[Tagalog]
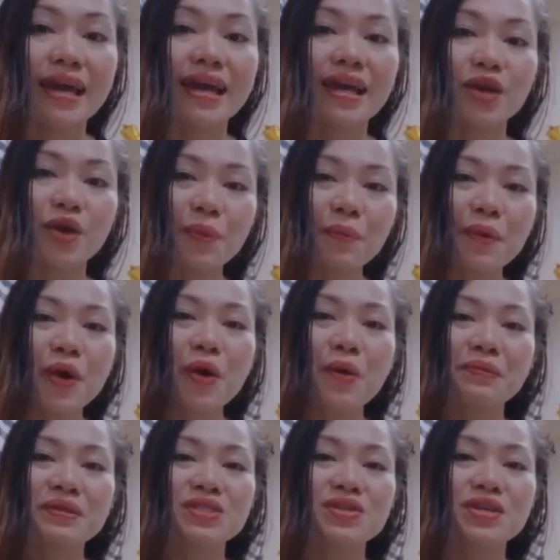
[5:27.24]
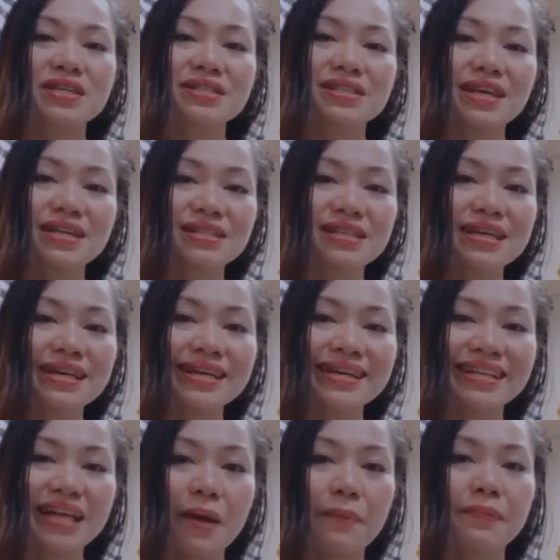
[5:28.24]
Hello po, Pastora
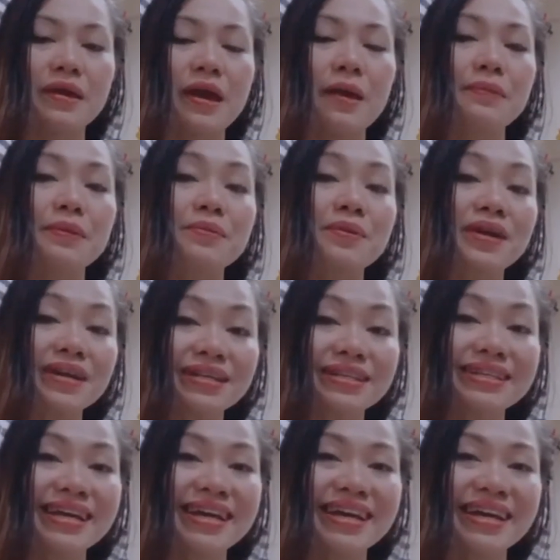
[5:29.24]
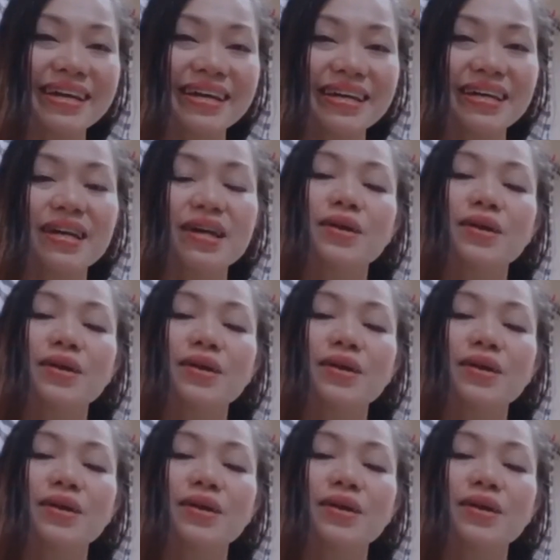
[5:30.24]
Cecil! Happy, happy birthday!